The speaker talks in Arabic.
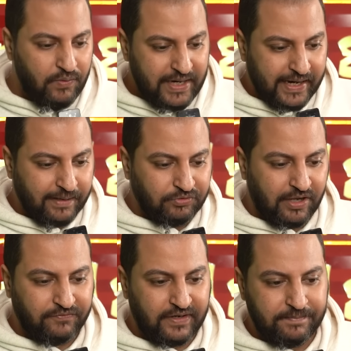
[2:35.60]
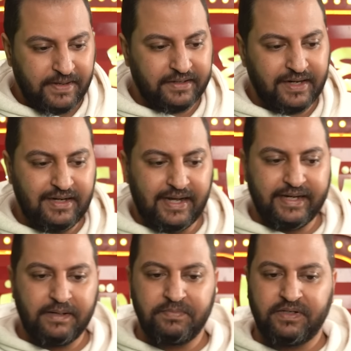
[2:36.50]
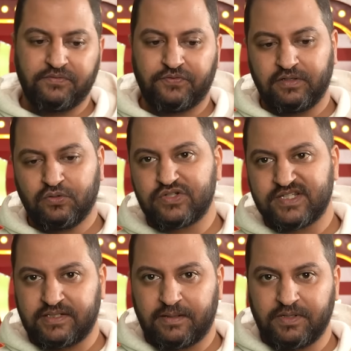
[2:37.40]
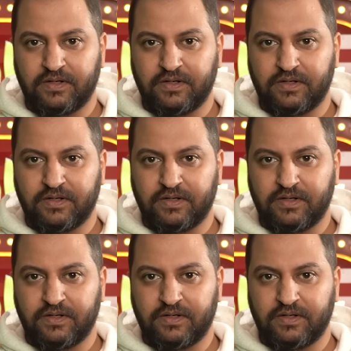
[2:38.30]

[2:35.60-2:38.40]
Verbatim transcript: اول حاجه بتوع افلام انا اللي عاجبني في الجزء ده من